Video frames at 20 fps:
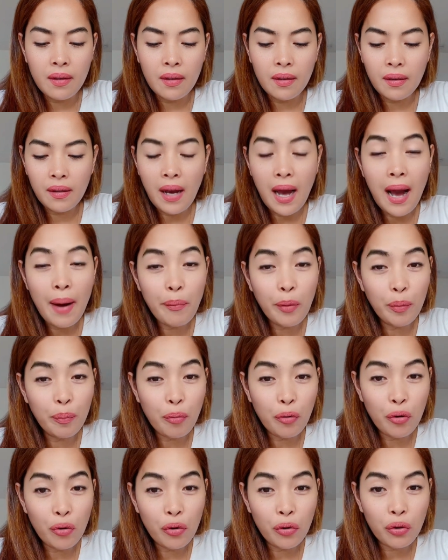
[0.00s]
Kahapon
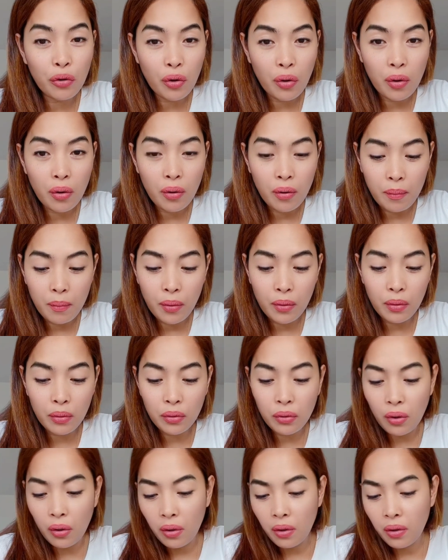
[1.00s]
puno ito. Puno
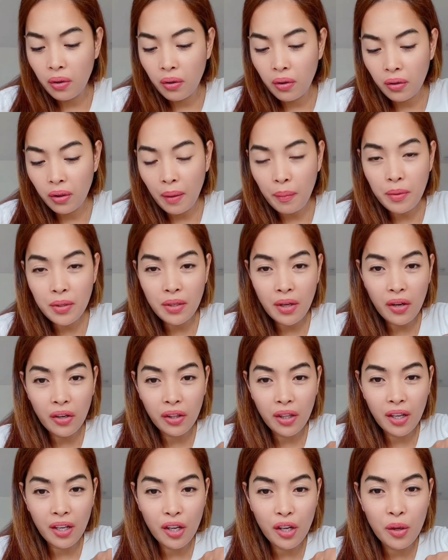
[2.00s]
to. Tapos ngayon
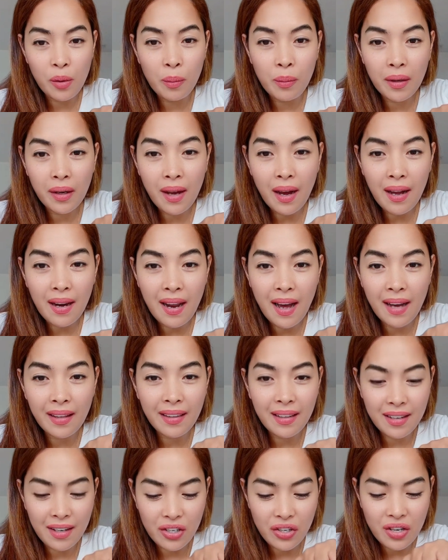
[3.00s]
tingin nyo,
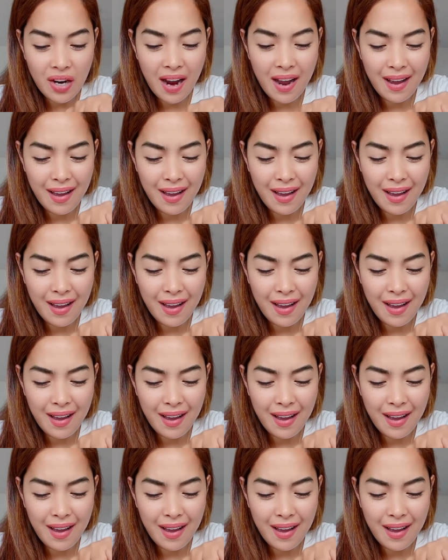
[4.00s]
magkakalahati na siya.